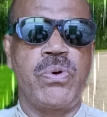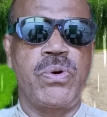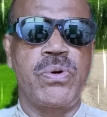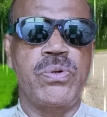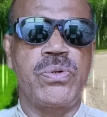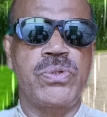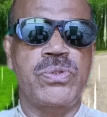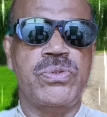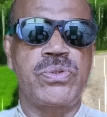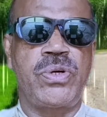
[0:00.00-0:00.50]

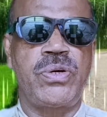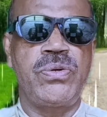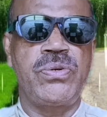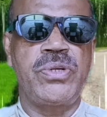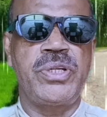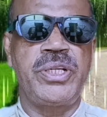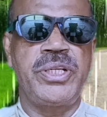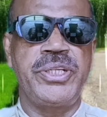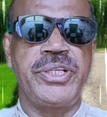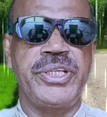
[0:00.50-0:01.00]
বড়
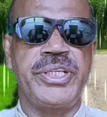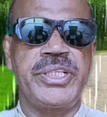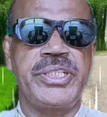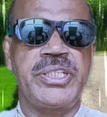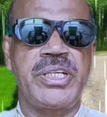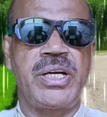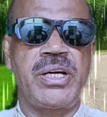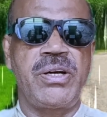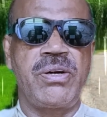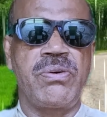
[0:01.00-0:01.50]
শহরে নিয়ে
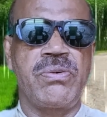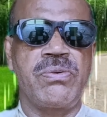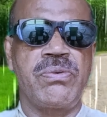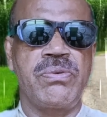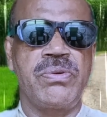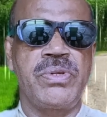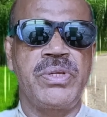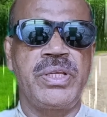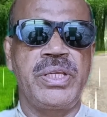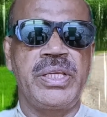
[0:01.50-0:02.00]
যাও
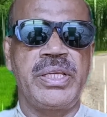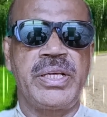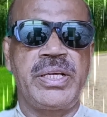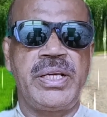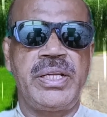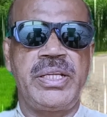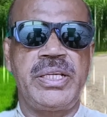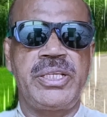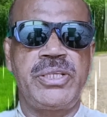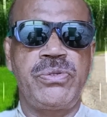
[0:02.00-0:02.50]

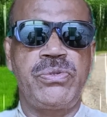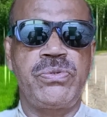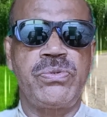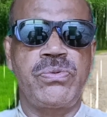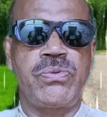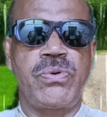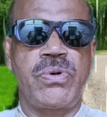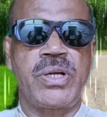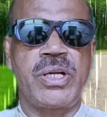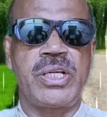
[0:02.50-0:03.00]
এখানে কিছু
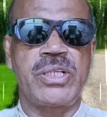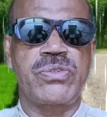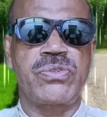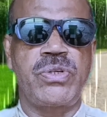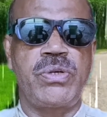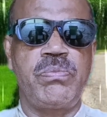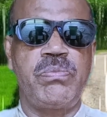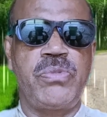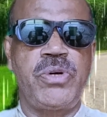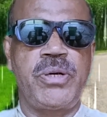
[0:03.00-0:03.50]
করা
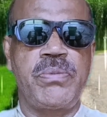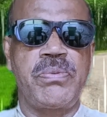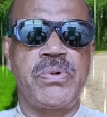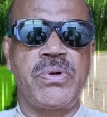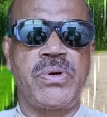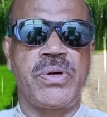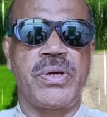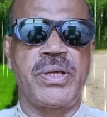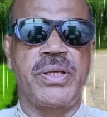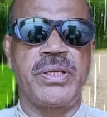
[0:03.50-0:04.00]
সম্ভব
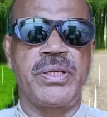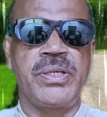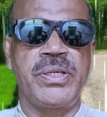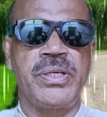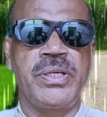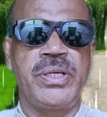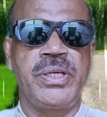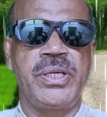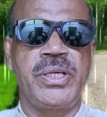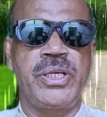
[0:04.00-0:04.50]
নয়
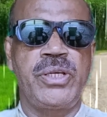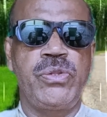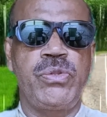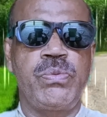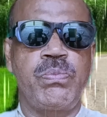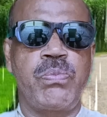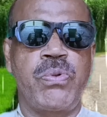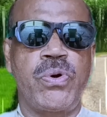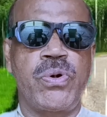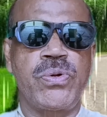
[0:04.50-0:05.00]

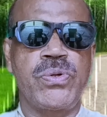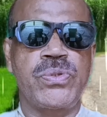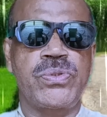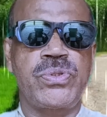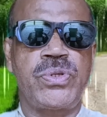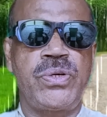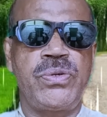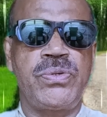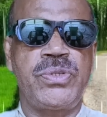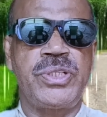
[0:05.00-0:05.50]
কিন্তু বড়
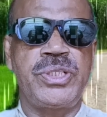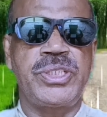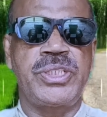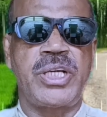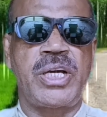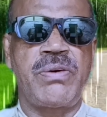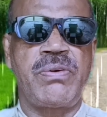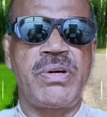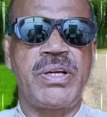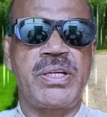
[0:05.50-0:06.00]
শহরে
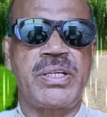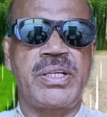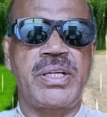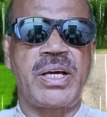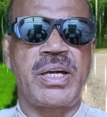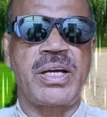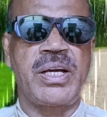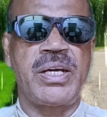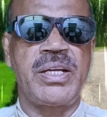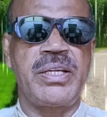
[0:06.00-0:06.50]
যাওয়ার
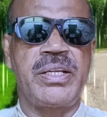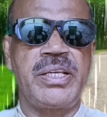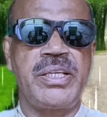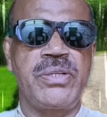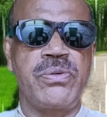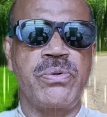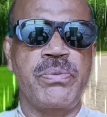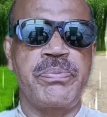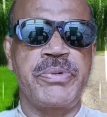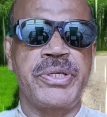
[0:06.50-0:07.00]
টাকা
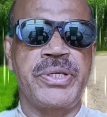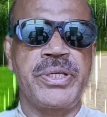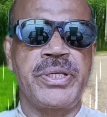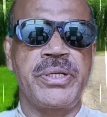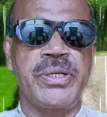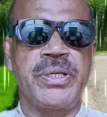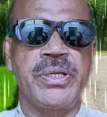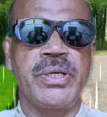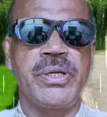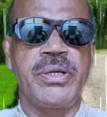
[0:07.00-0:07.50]
নেই
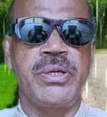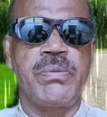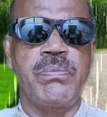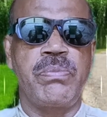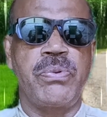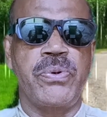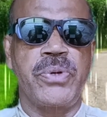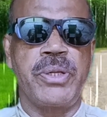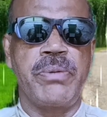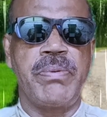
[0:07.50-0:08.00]
রফিকের
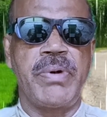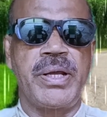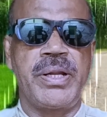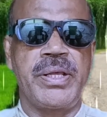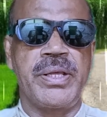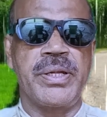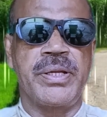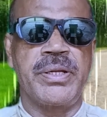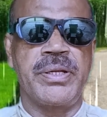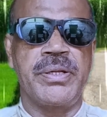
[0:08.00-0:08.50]

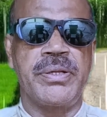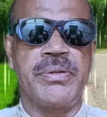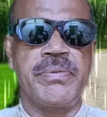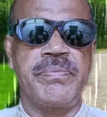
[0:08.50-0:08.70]
পরিবারের